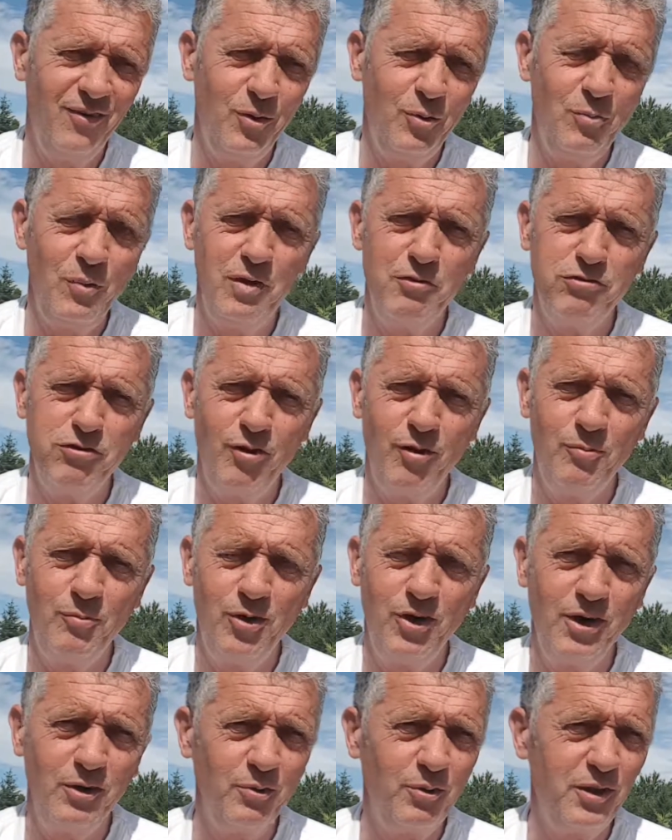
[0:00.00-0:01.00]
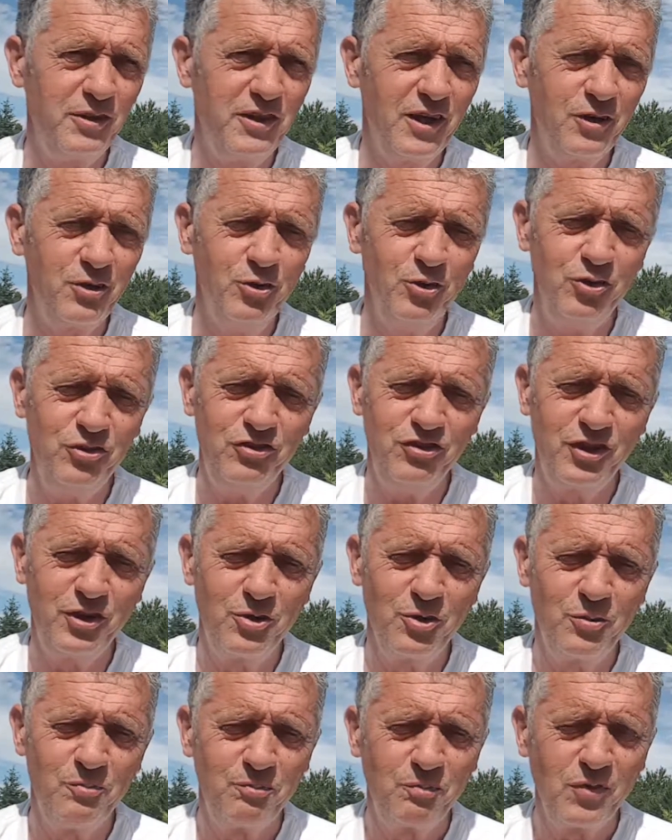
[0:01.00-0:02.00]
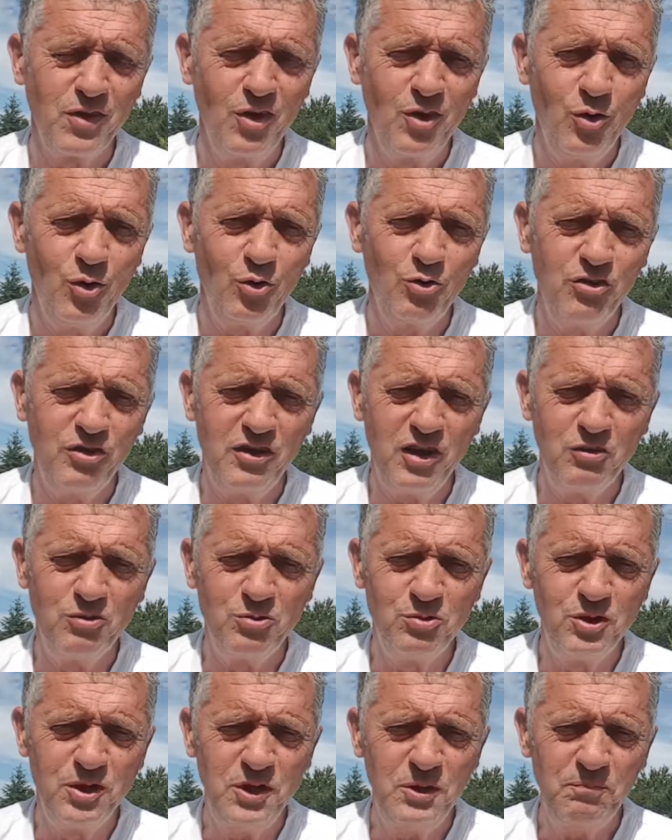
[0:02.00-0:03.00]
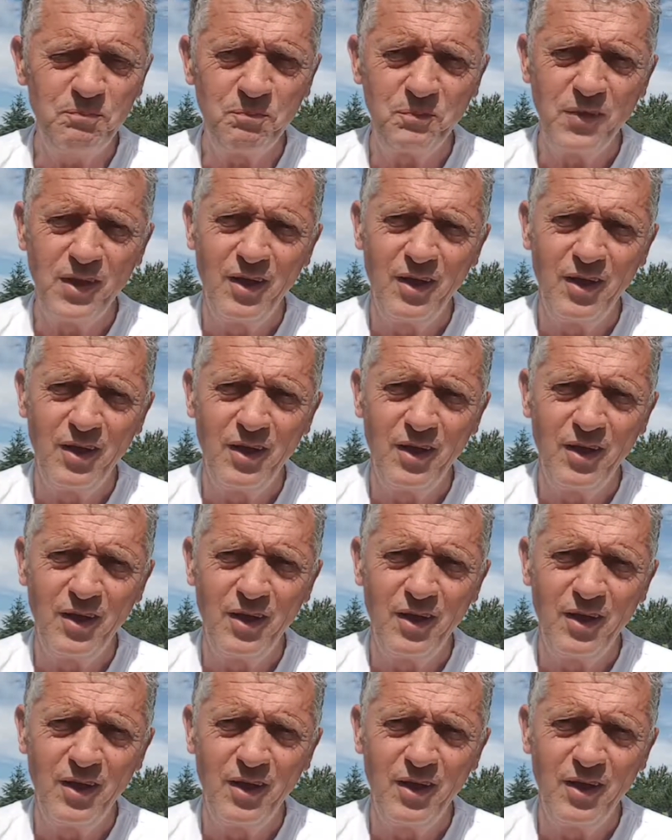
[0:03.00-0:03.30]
m'informant à droite à gauche, c'est que aux États-Unis,